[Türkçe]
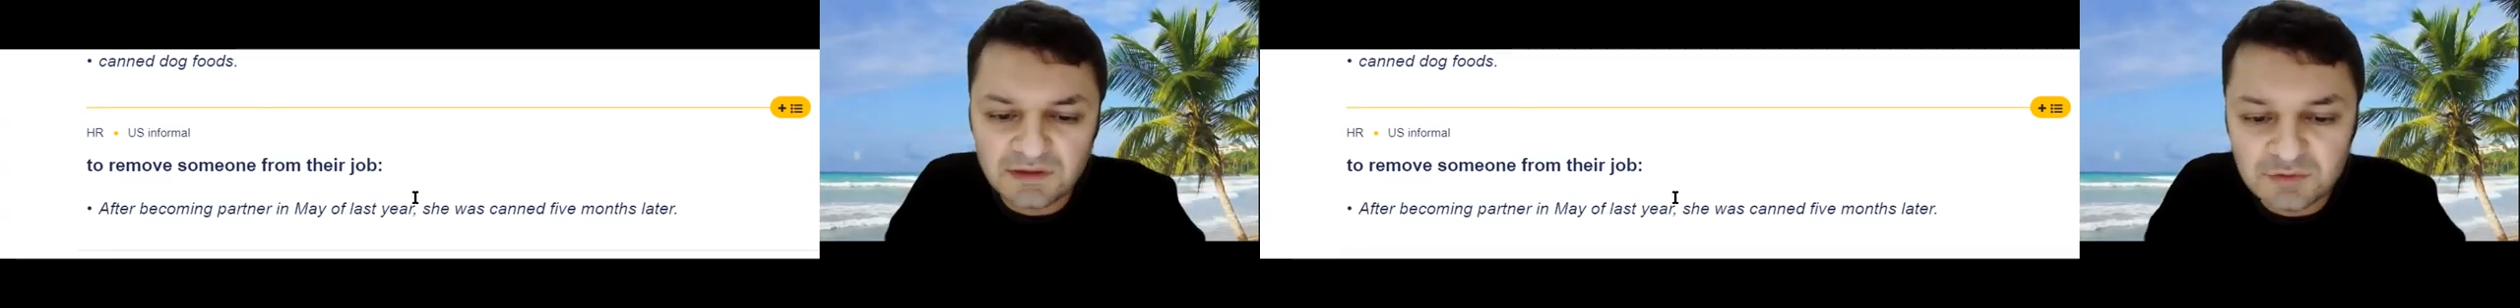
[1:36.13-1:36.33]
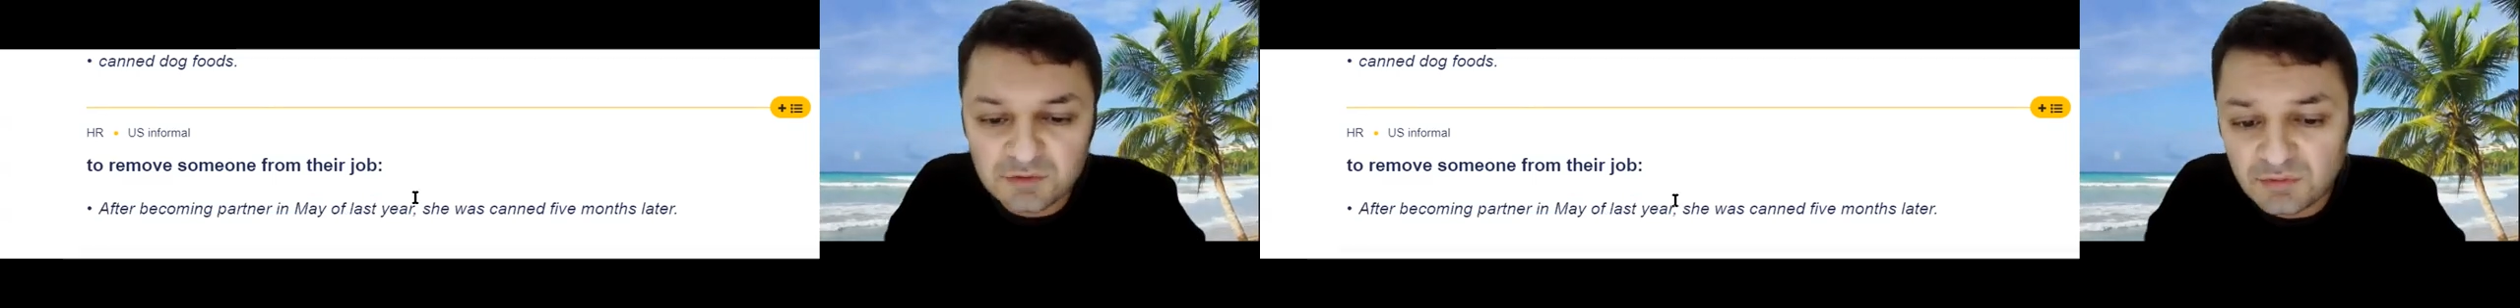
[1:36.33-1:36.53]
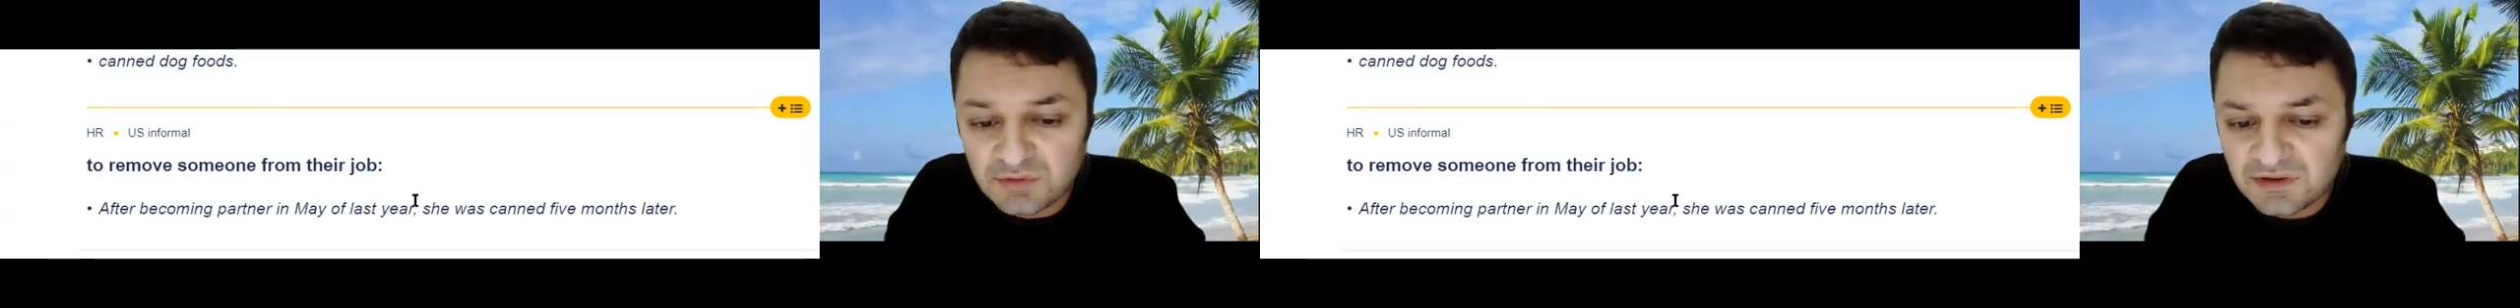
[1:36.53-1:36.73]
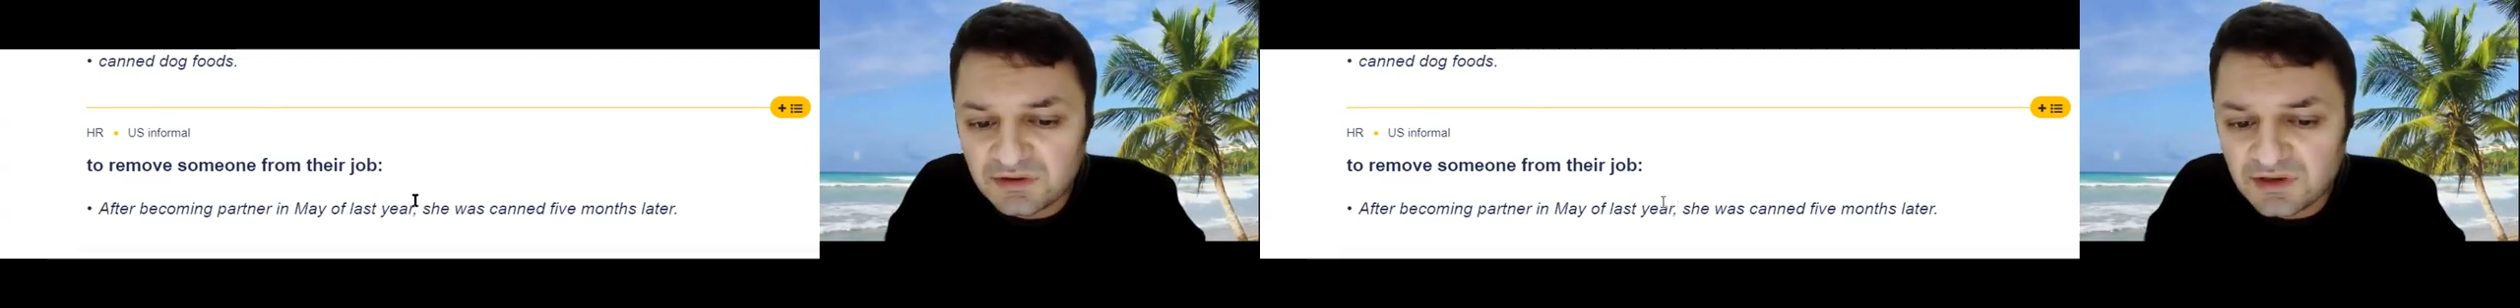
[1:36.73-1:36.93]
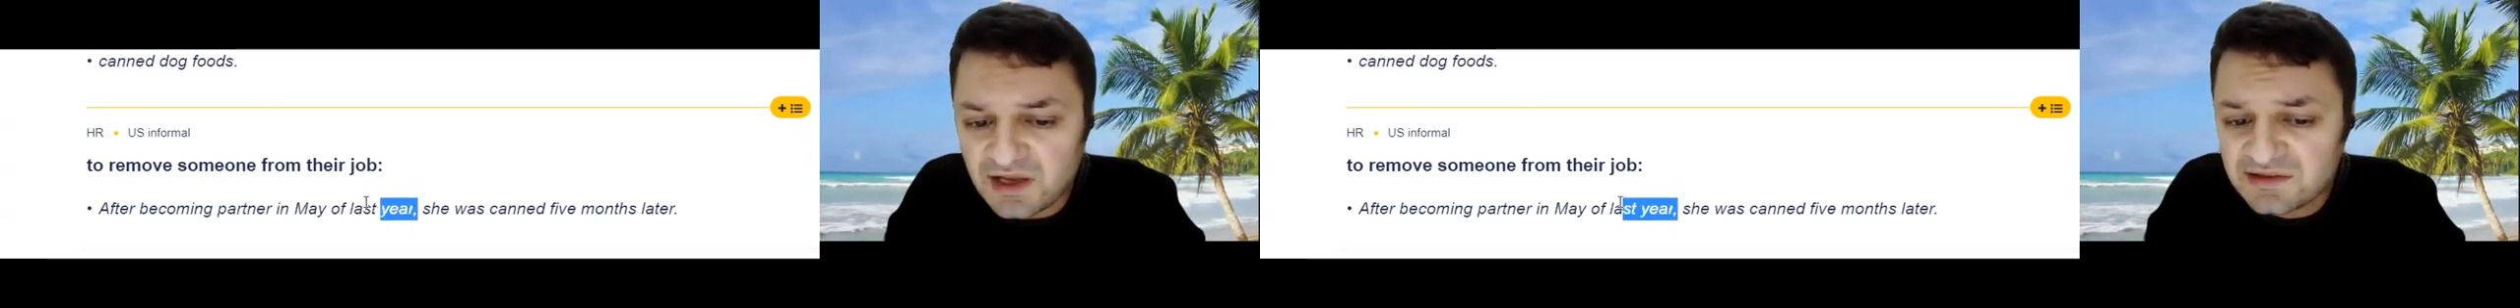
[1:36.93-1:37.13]
son
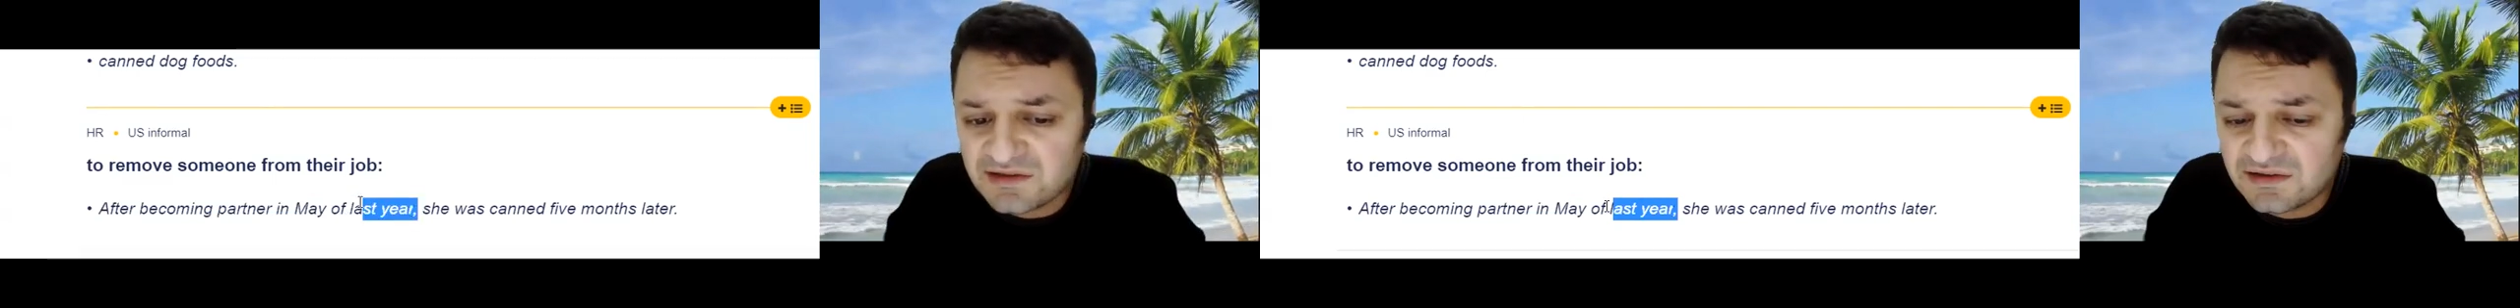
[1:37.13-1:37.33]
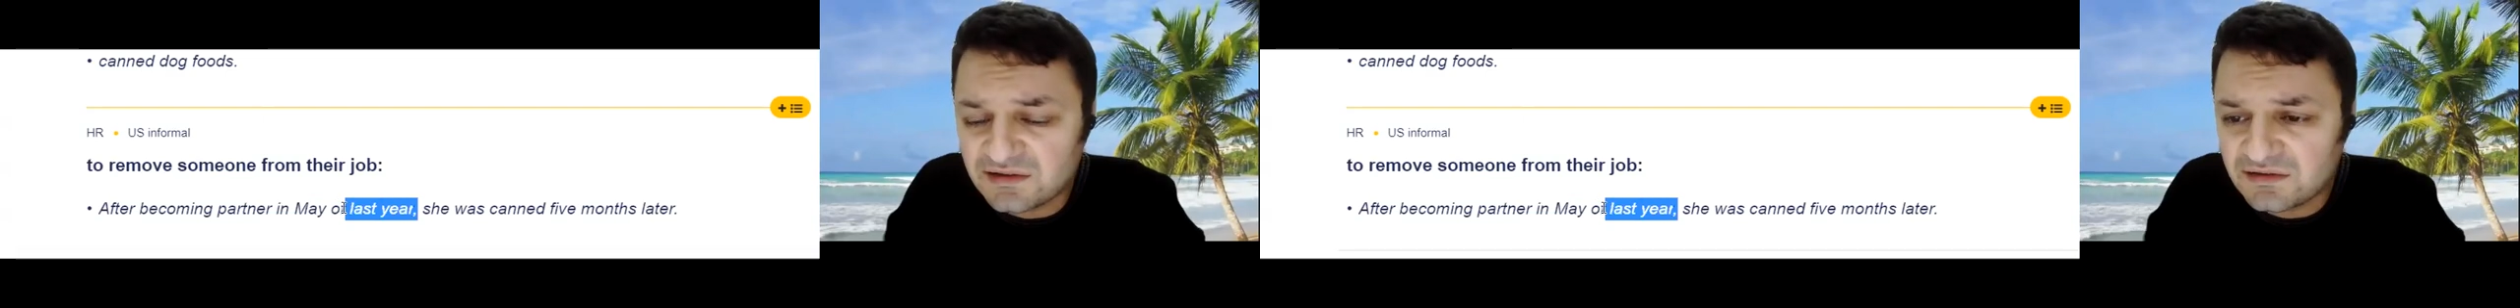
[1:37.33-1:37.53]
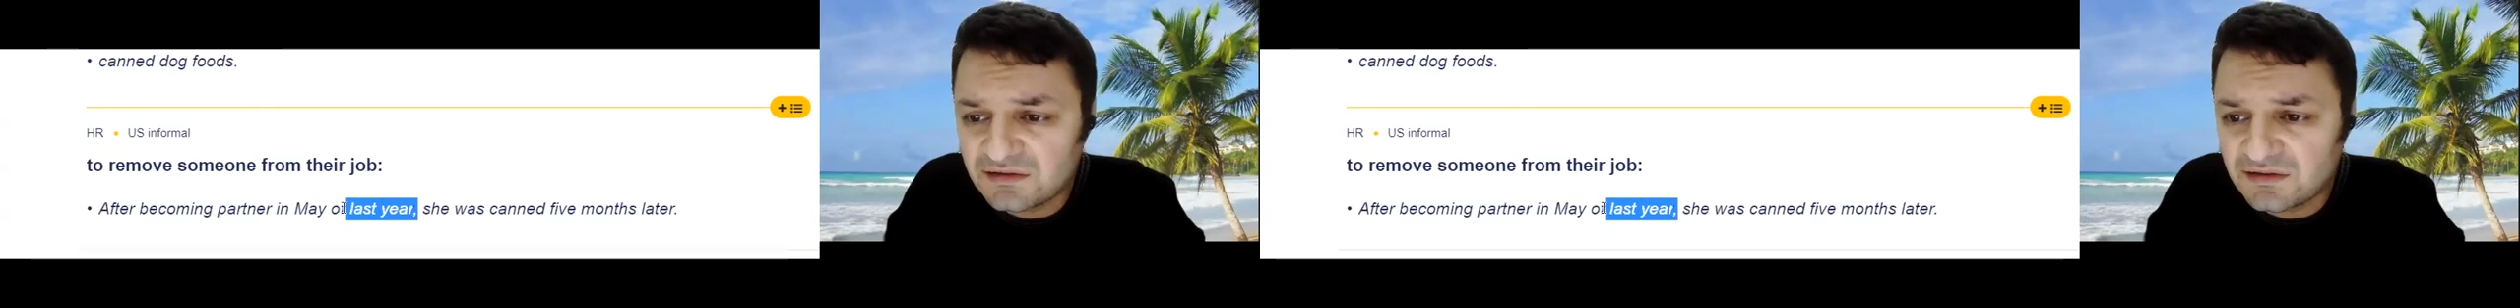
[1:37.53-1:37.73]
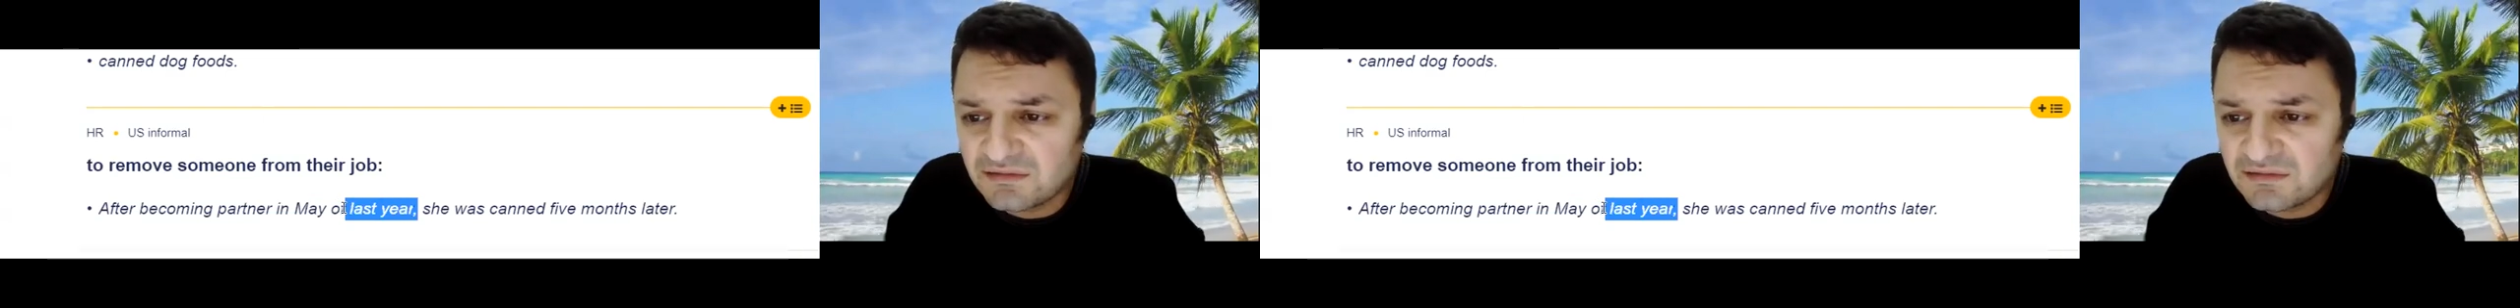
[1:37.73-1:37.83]
yıl last year